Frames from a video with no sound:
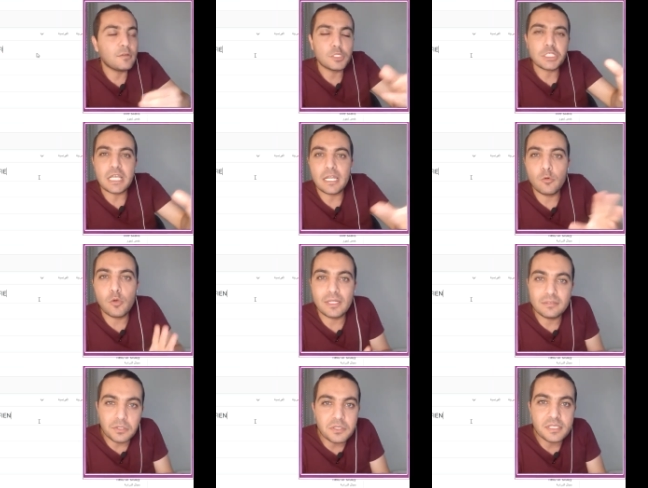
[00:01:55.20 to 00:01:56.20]
نخش على جوجل
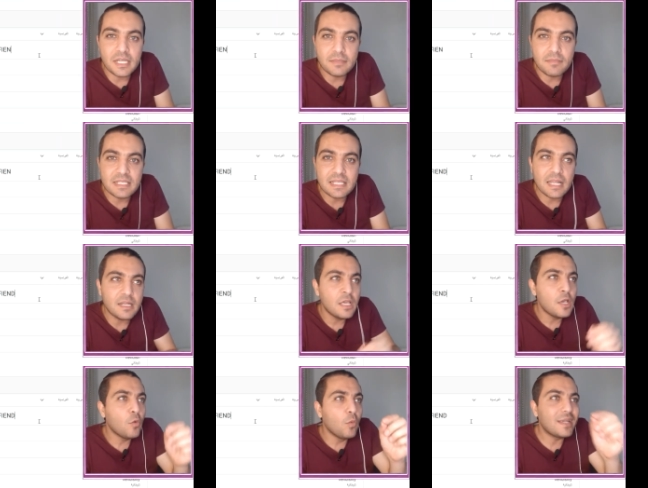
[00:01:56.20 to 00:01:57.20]
ترانسليت مثلا
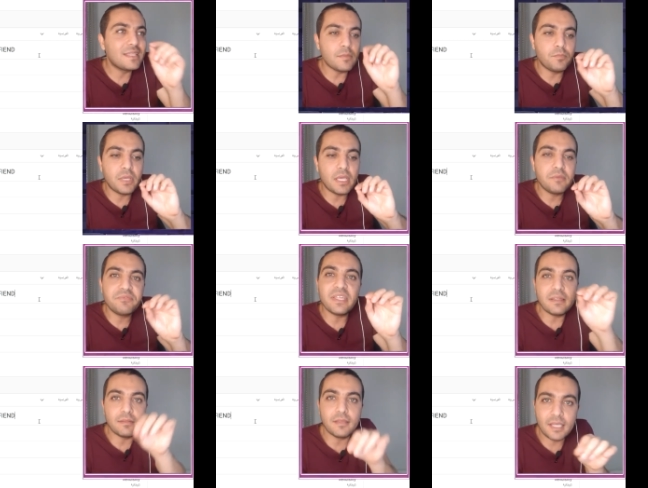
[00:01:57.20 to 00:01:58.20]
واكتب
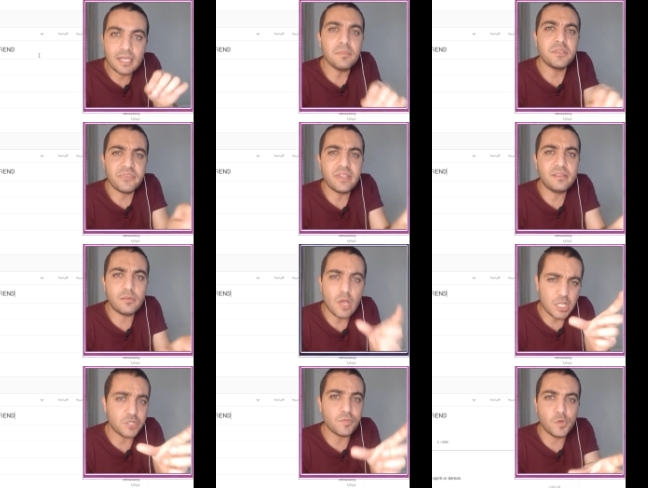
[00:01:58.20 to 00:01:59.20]
فند كلمه فند
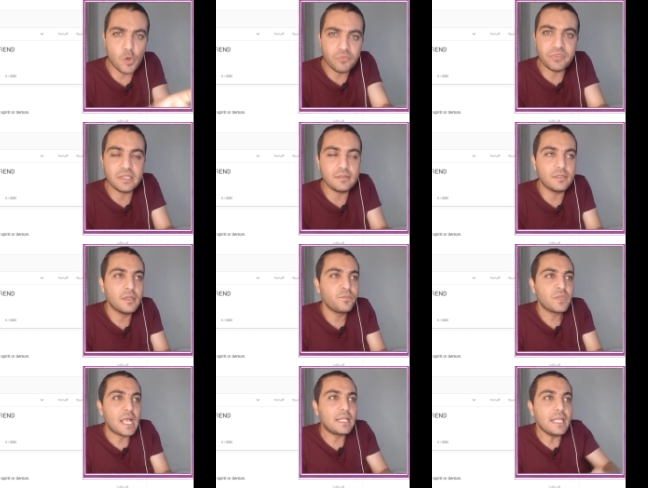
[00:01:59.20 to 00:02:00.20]
وحش من نوع فند
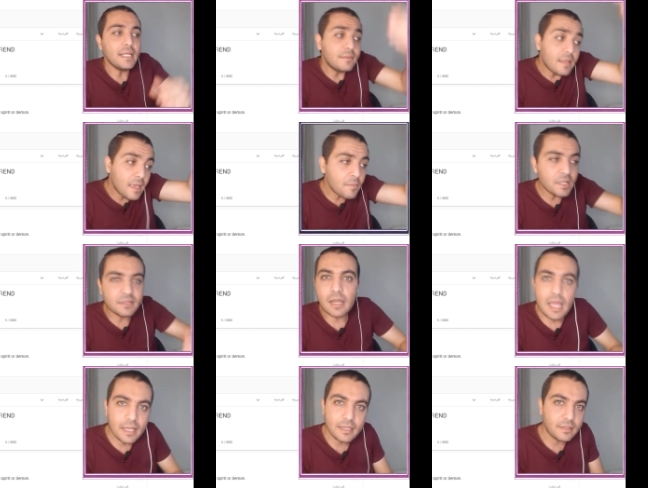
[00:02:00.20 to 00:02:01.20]
هتلاقي الترجمه طلعت